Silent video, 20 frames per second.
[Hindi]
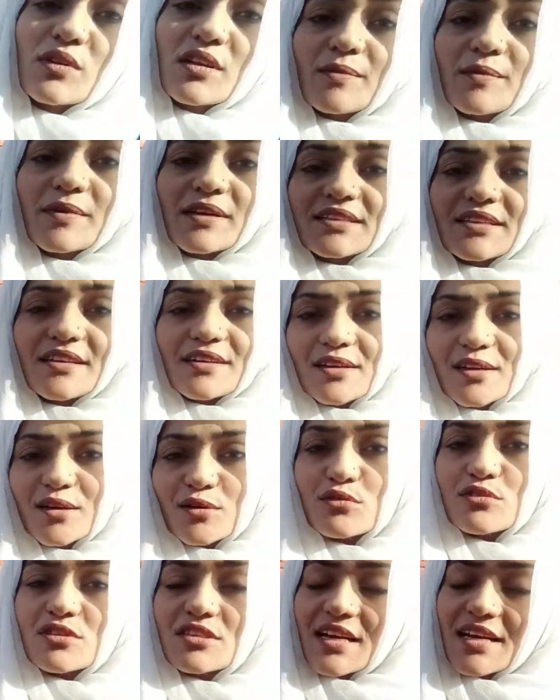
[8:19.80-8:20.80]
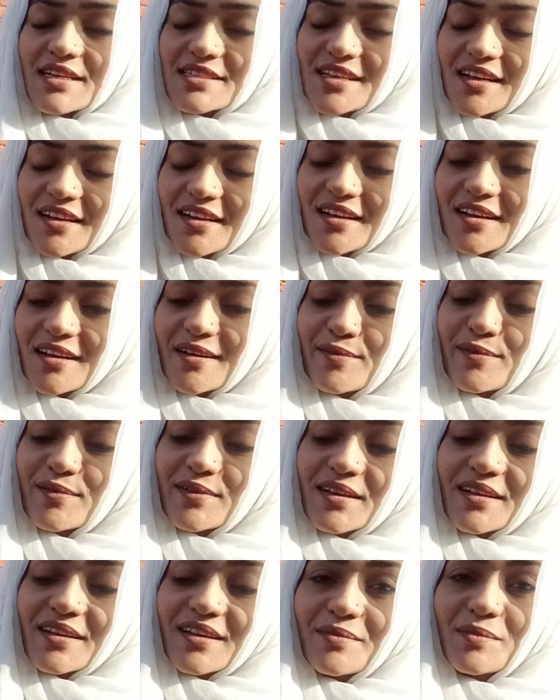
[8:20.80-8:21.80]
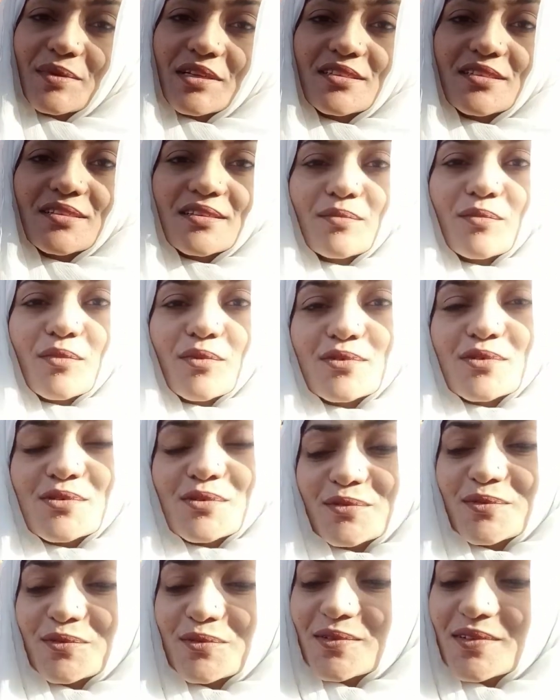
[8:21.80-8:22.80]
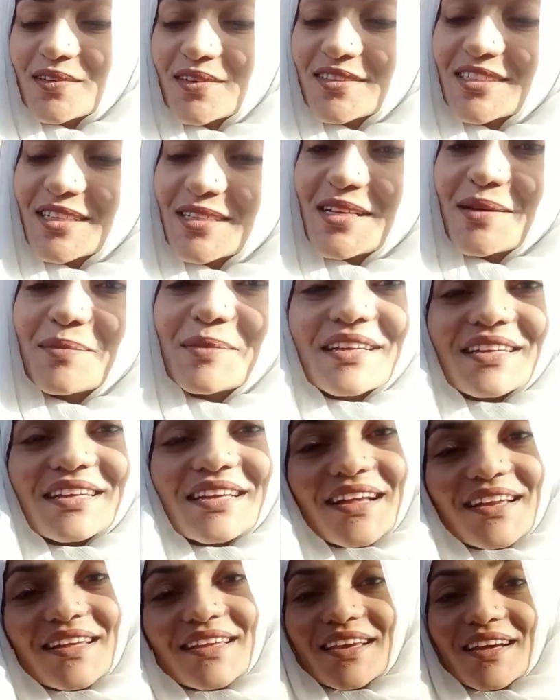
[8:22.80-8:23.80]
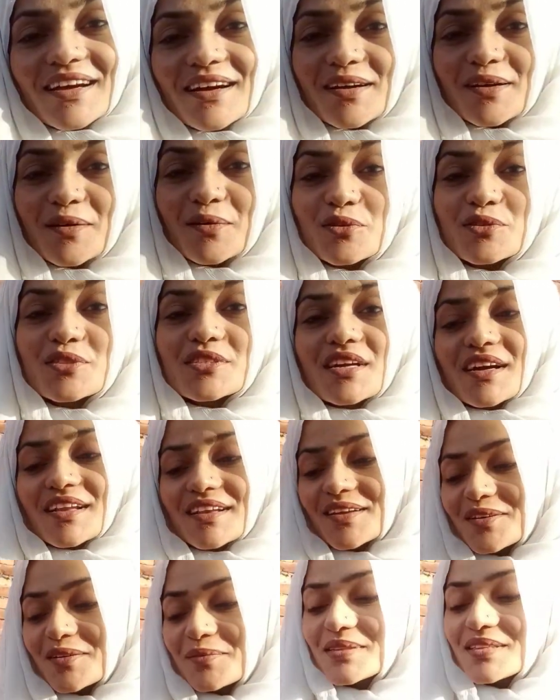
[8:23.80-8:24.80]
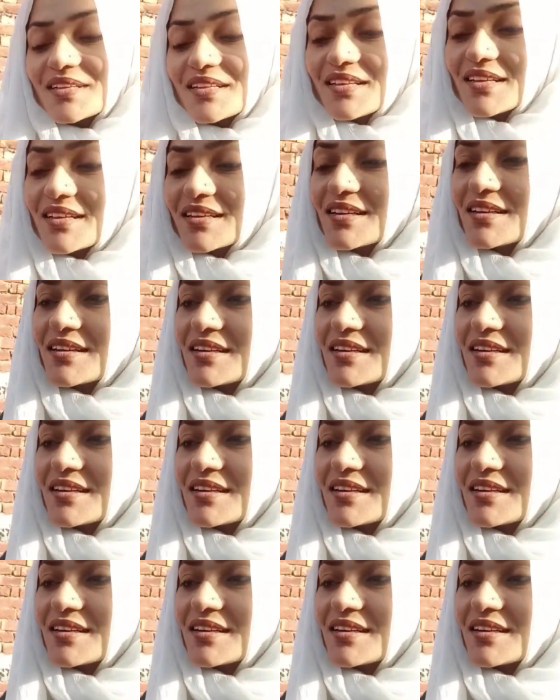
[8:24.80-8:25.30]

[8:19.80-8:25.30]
नहीं मेरा दिल करा कुछ ऐसा खा लूँ कि ना मेरे जिसम को सुकून हो जाए समझ नहीं आ रही क्या खाऊँ कुछ खाने का भी दिल नहीं कर